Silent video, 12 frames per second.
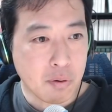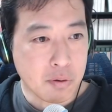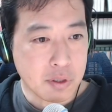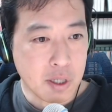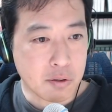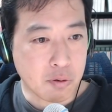
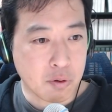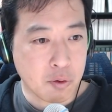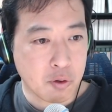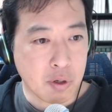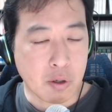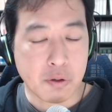クチェーンその
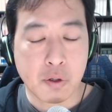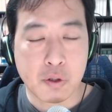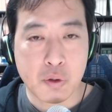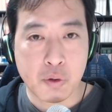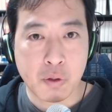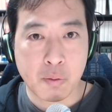ものは非
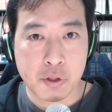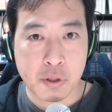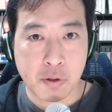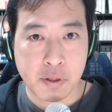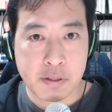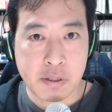常に面
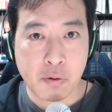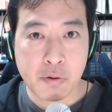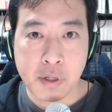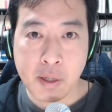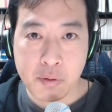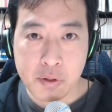白いですし、こ
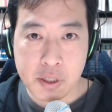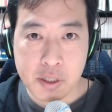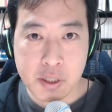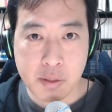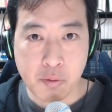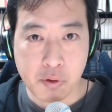の NEM 自
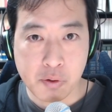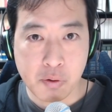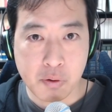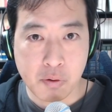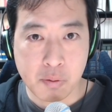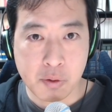身もす
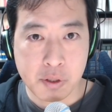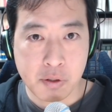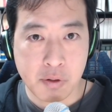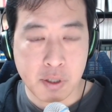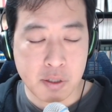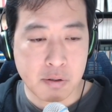ごく面
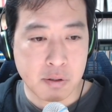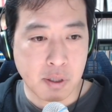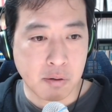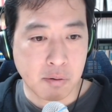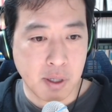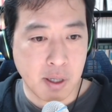白い技術
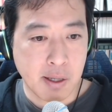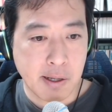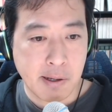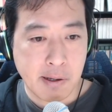なので、